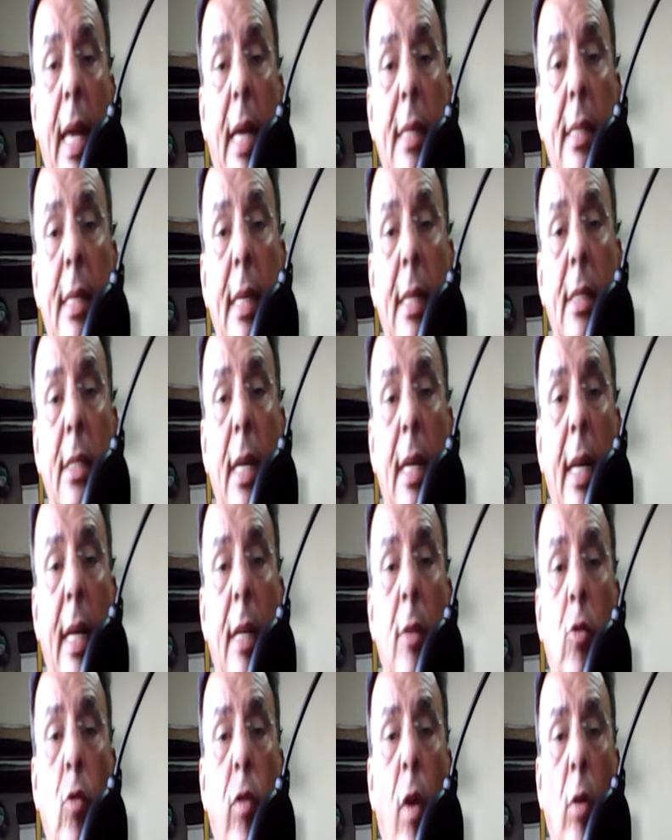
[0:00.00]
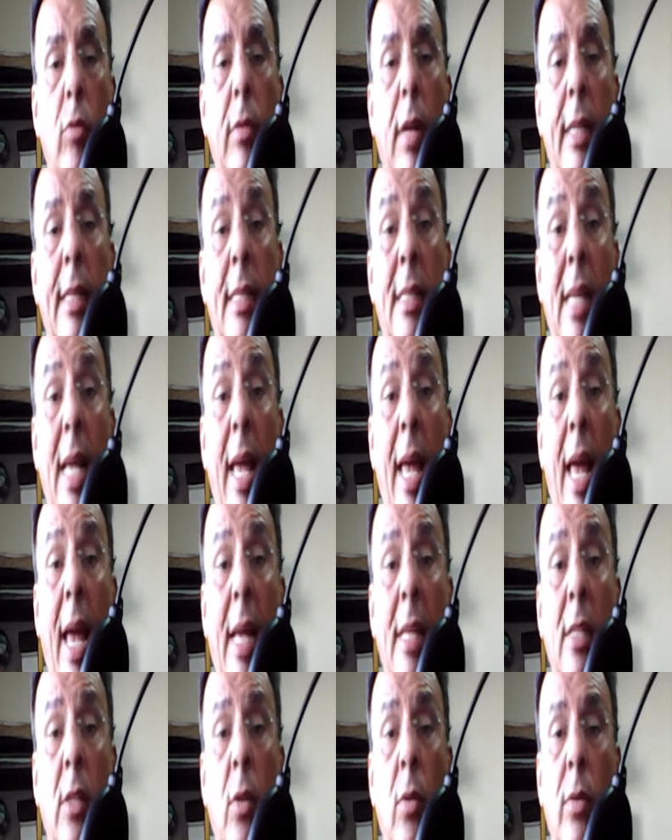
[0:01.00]
às linhas de crédito voltadas
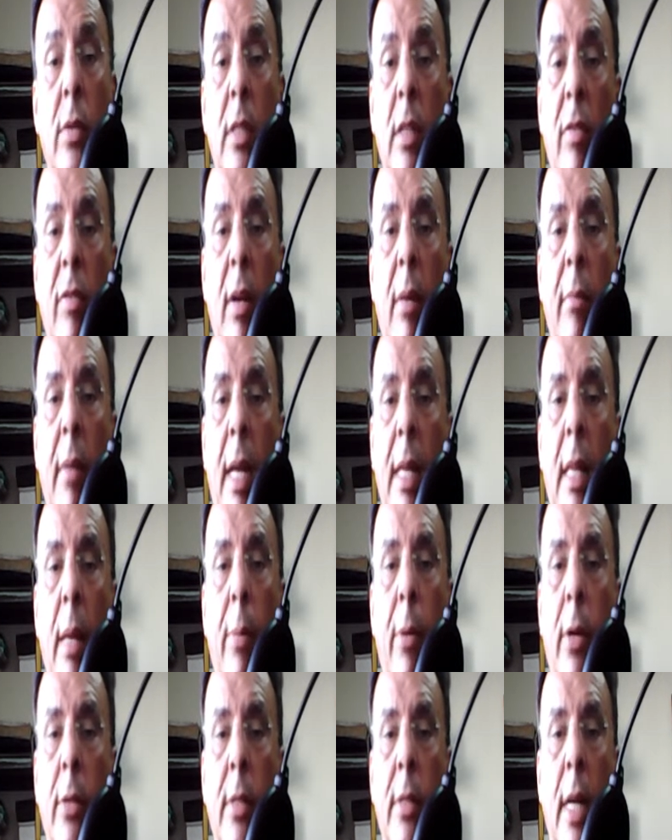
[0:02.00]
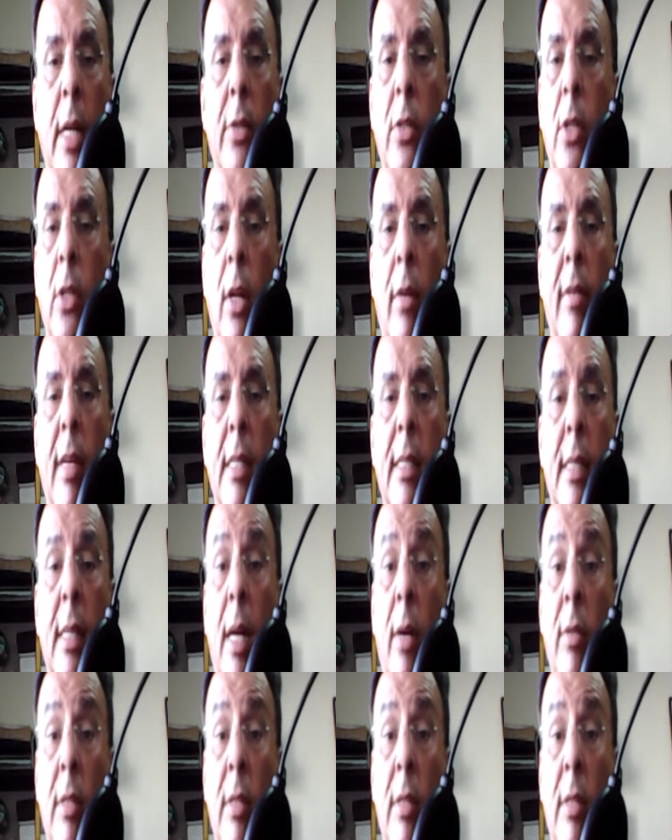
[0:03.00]
exclusivamente a projetos de inovação e